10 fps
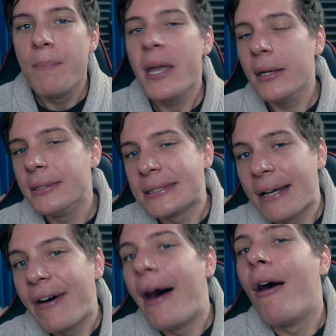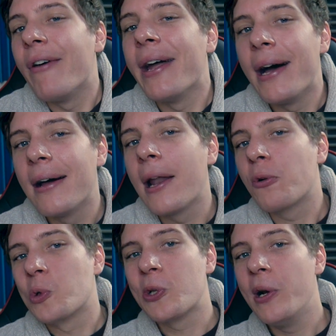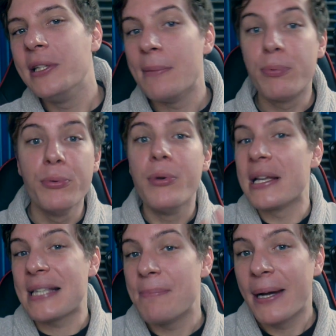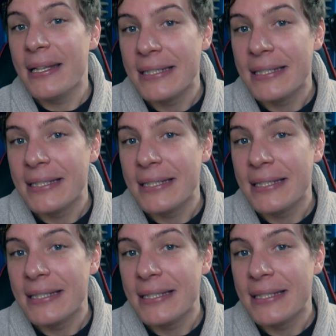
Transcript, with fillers: Mais euh, ça va, en vrai, hein, la console était plus à sa près